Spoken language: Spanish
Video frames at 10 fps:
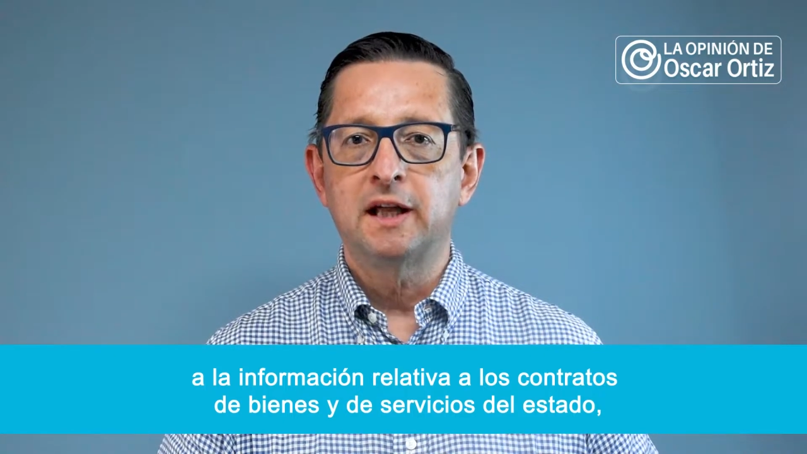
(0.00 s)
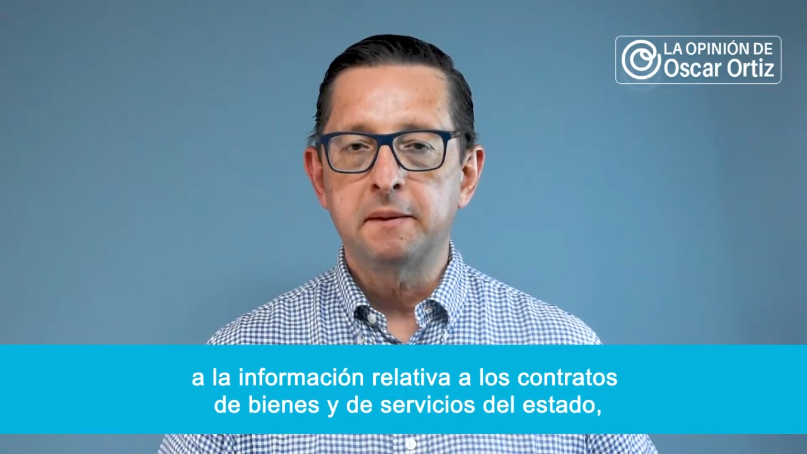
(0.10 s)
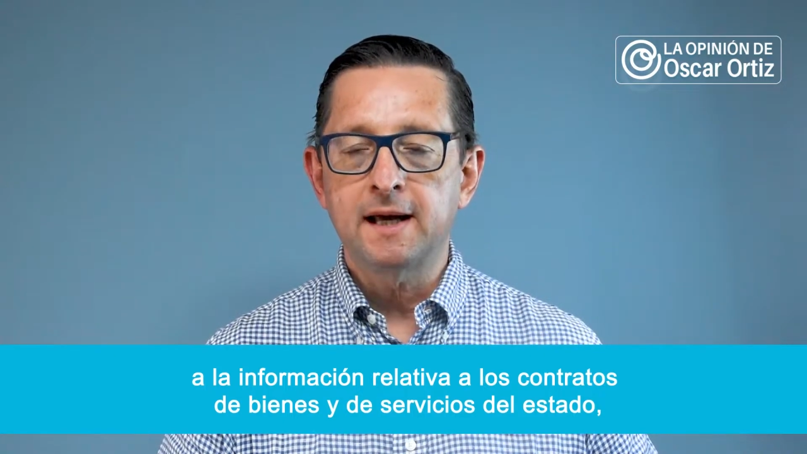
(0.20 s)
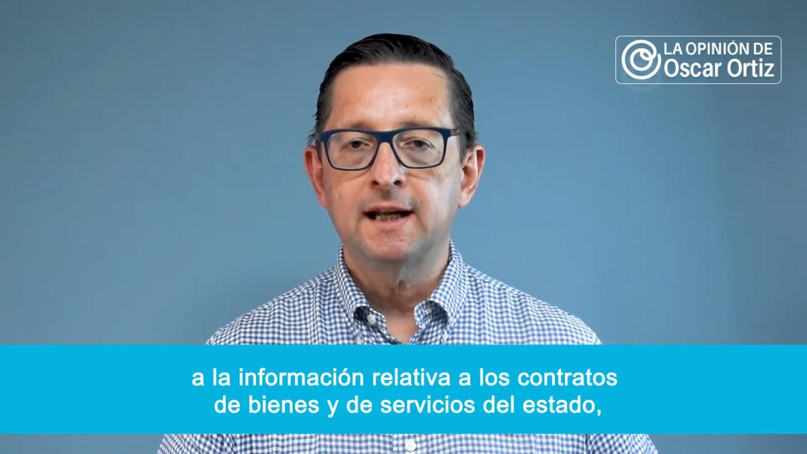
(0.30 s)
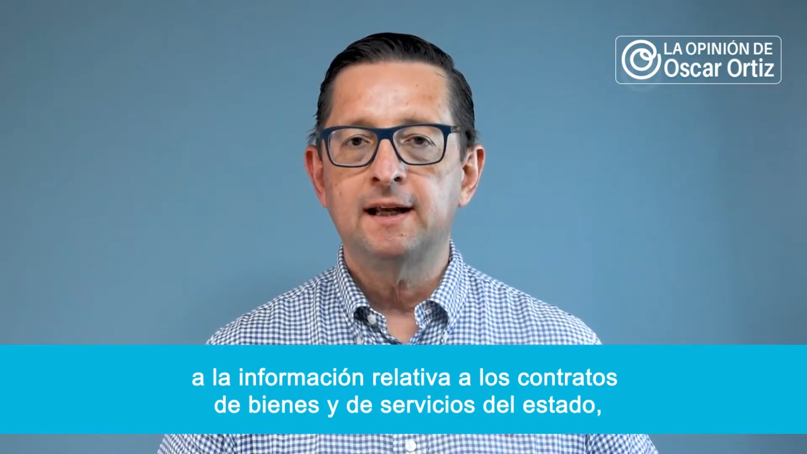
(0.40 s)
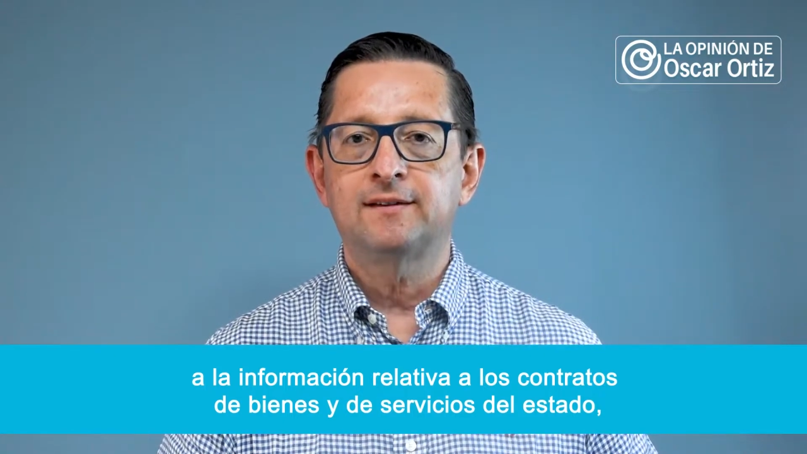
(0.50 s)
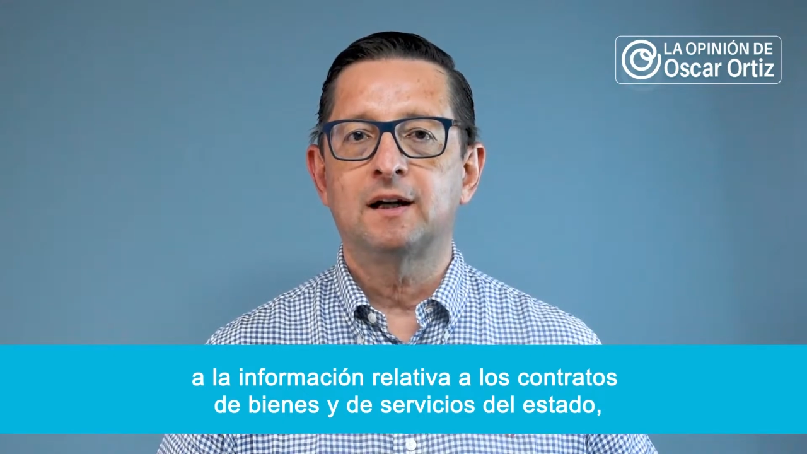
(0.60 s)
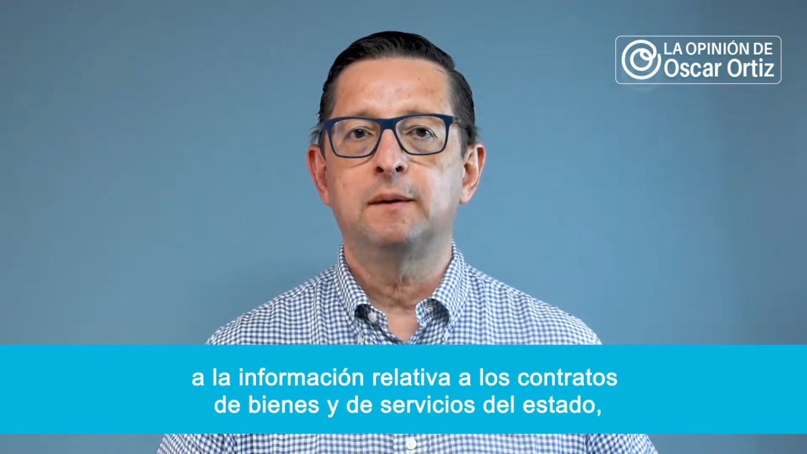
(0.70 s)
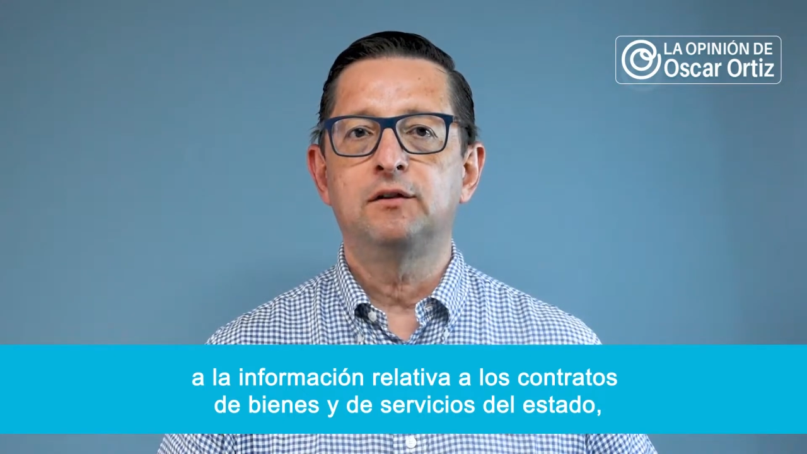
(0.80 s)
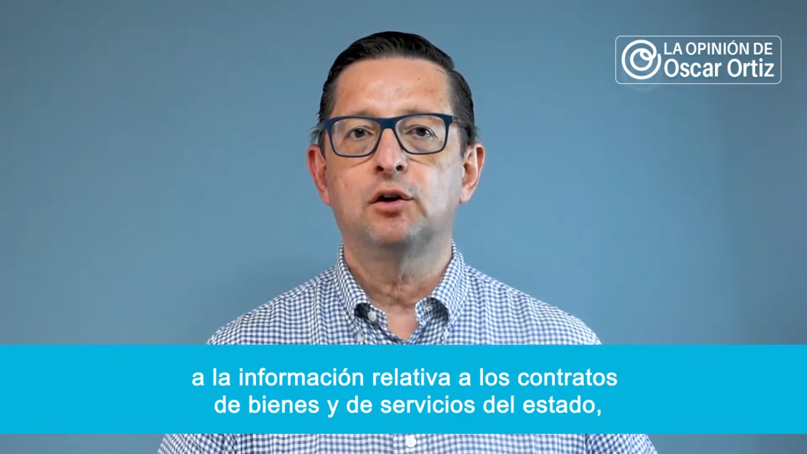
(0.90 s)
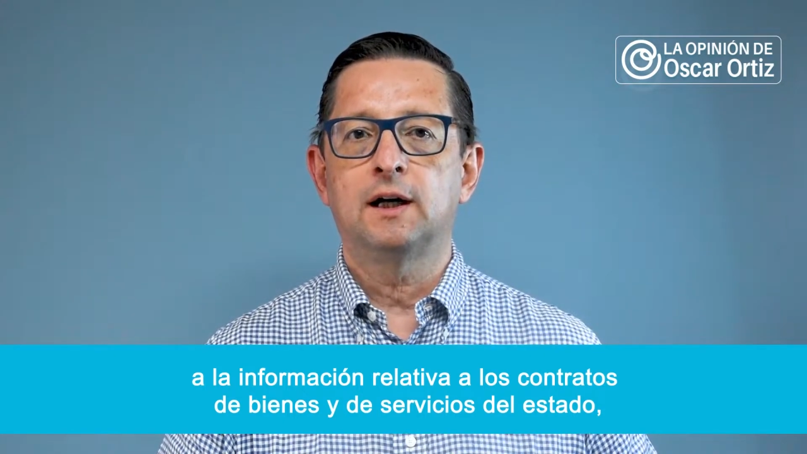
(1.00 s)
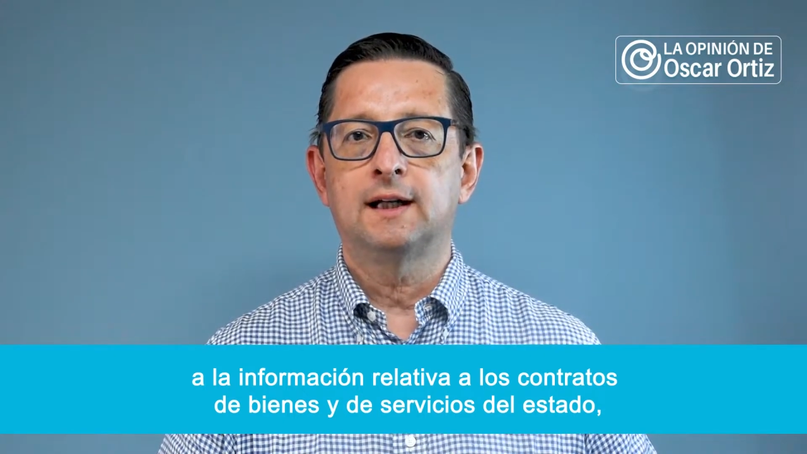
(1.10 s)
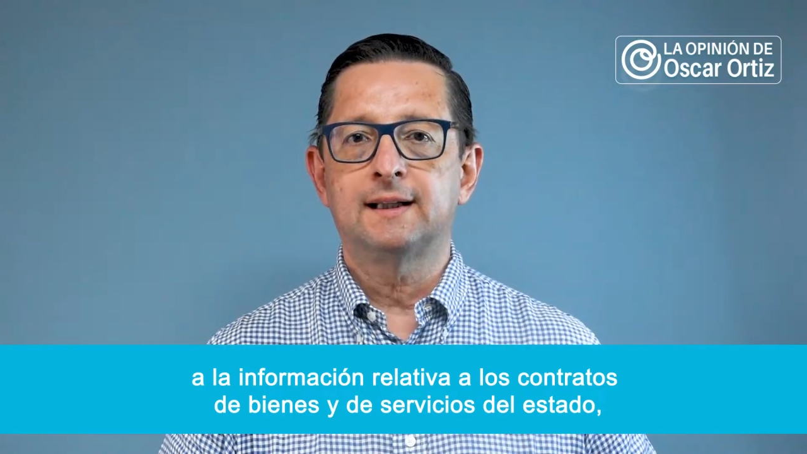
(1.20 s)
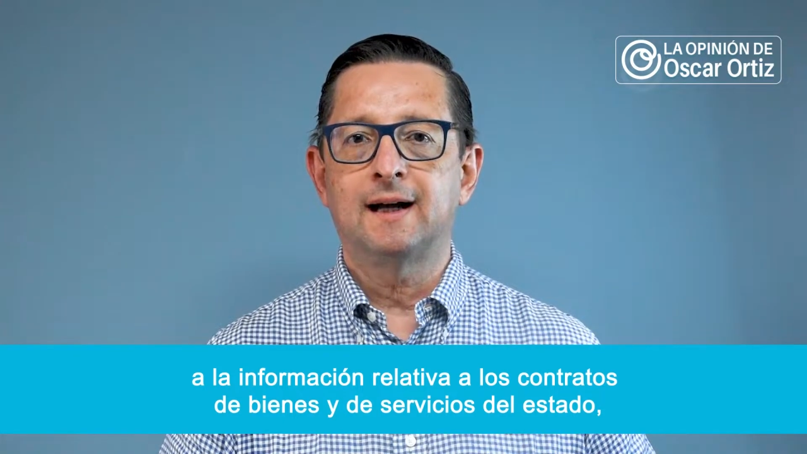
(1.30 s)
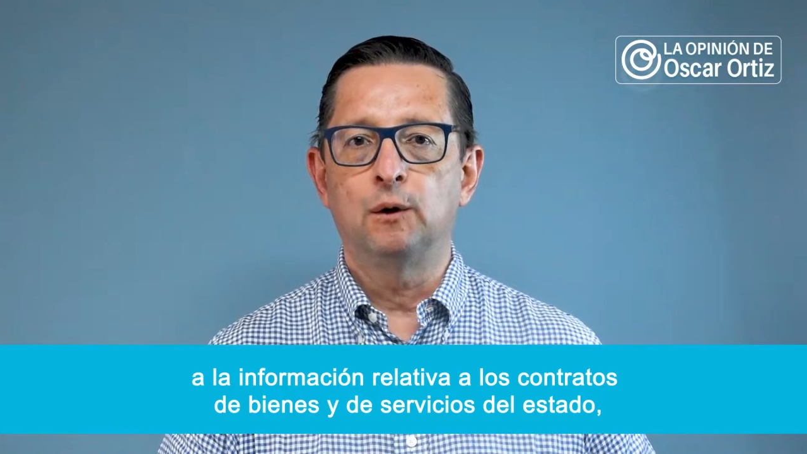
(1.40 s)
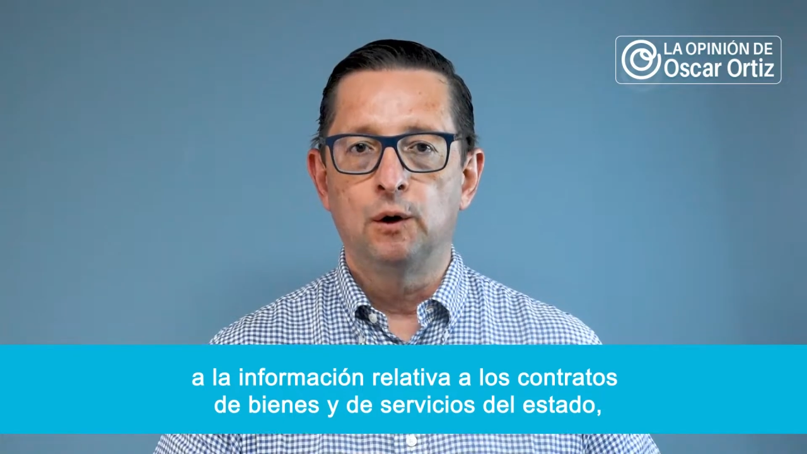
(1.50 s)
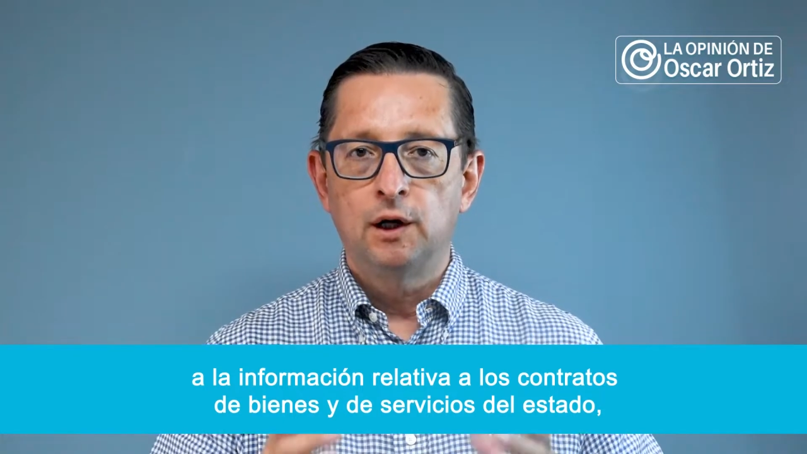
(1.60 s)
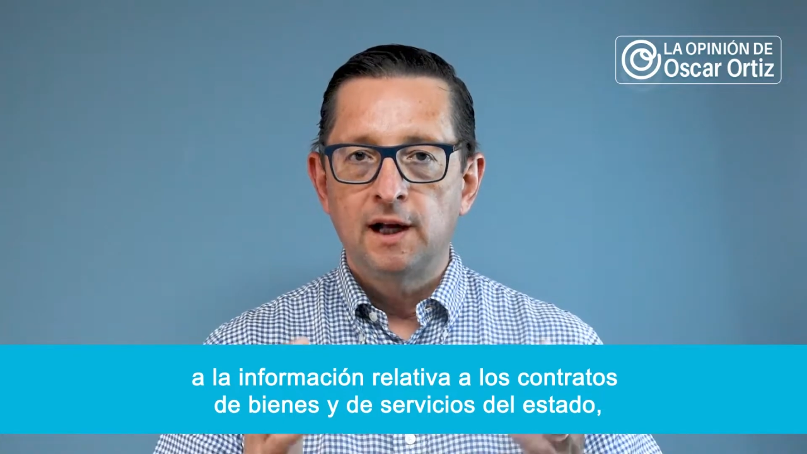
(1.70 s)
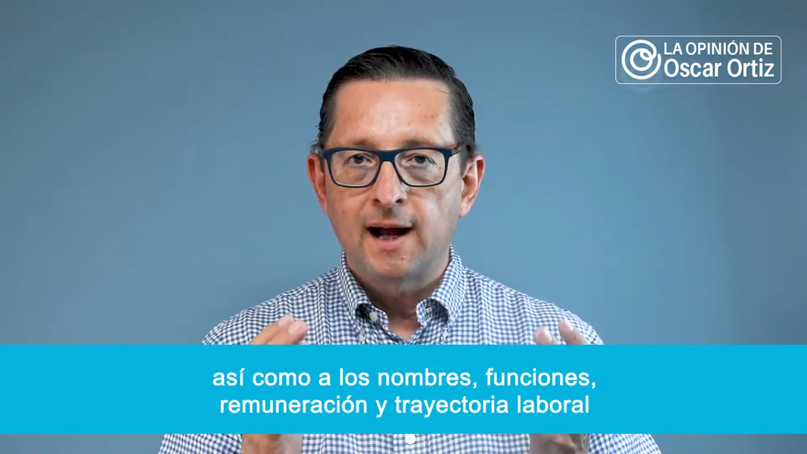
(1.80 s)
de bienes y servicios del Estado,